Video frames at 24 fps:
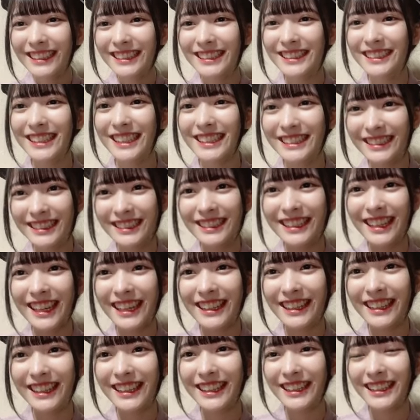察してい
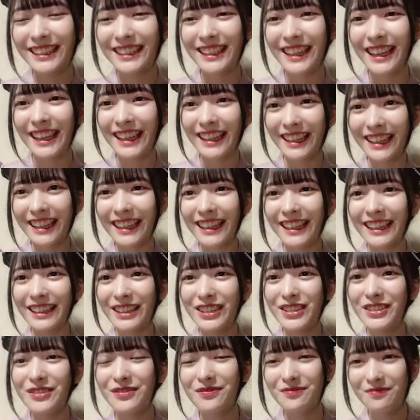ただきたい、はい、
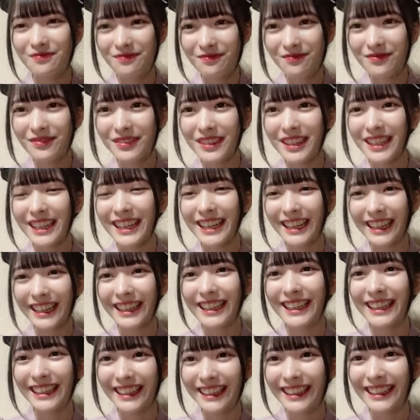はい
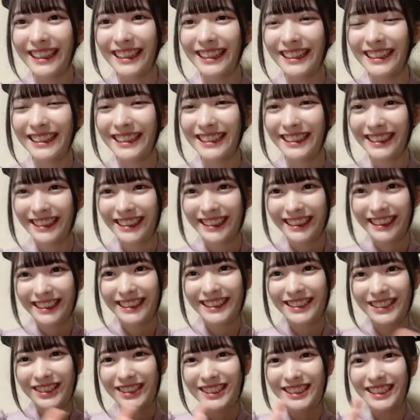はいはい
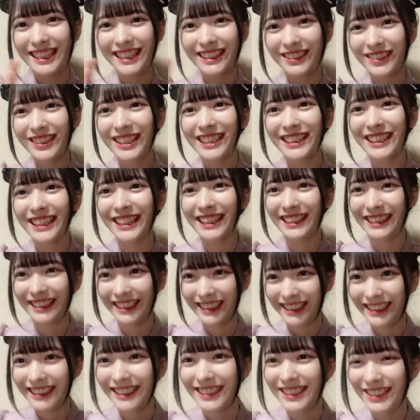そちらの
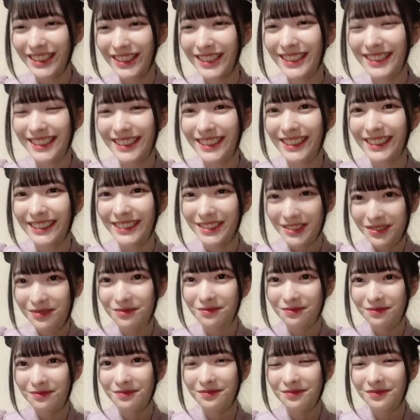方々そうそうそう
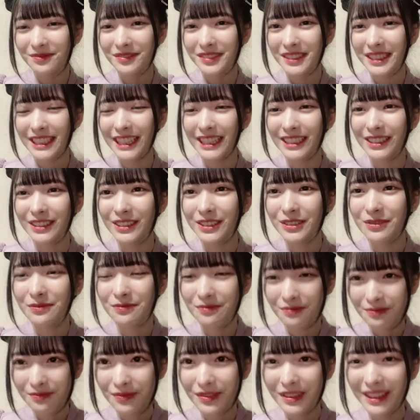あの
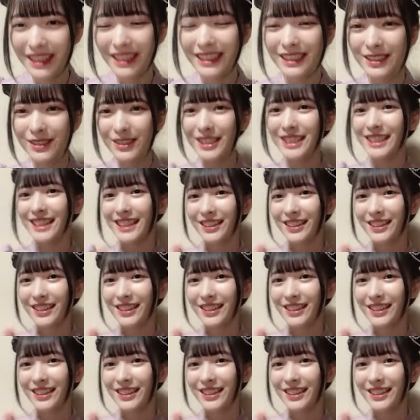そち